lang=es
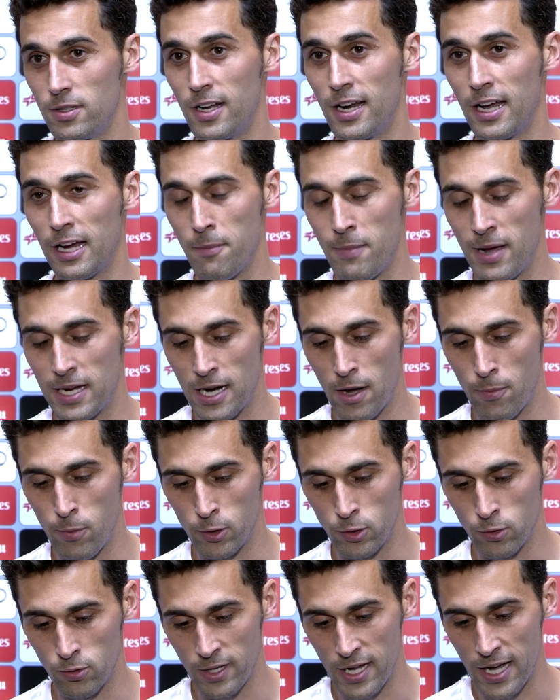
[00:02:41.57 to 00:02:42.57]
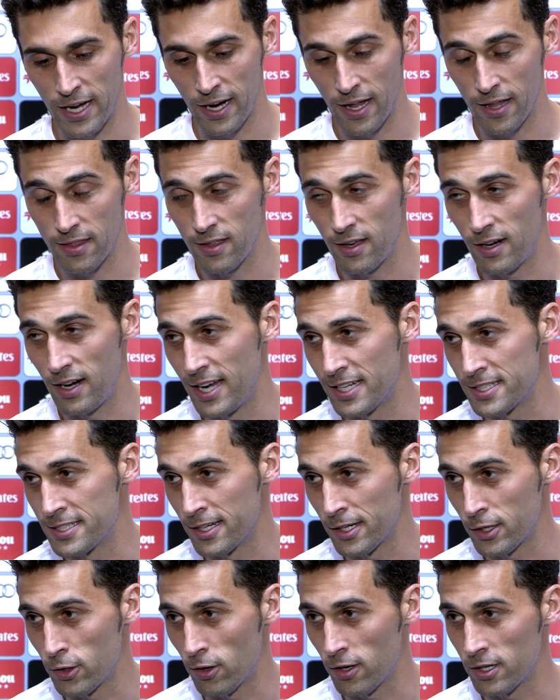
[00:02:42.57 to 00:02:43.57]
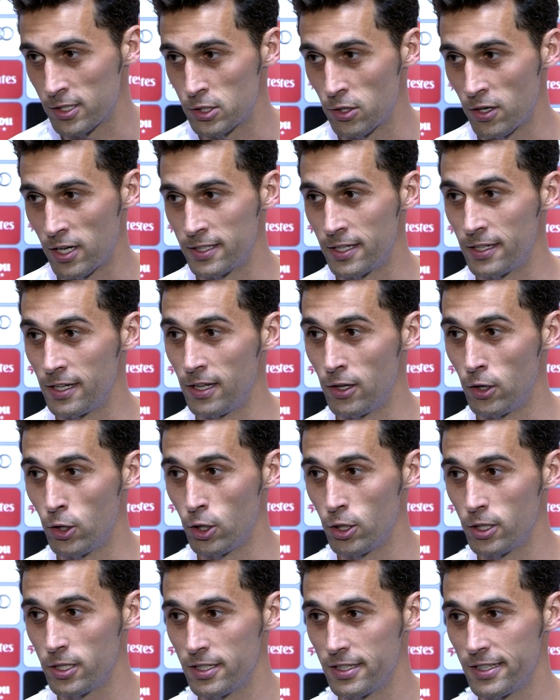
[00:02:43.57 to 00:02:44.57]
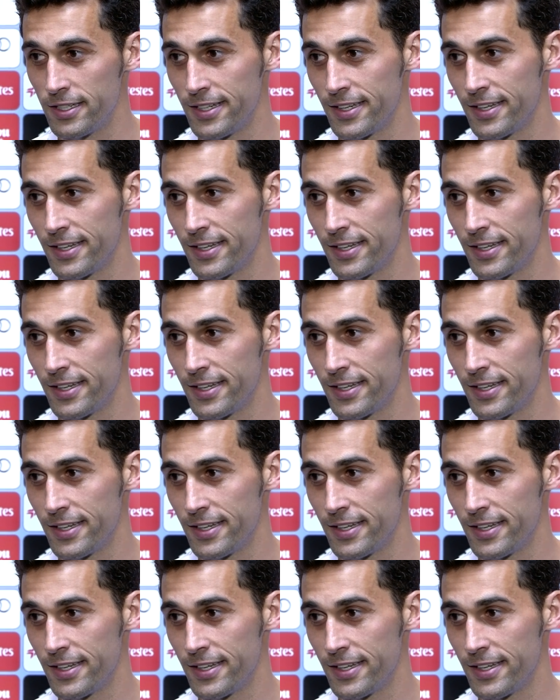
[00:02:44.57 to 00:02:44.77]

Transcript: ahora que me das la oportunidad agradecerle a Sergio el gesto que ha tenido hoy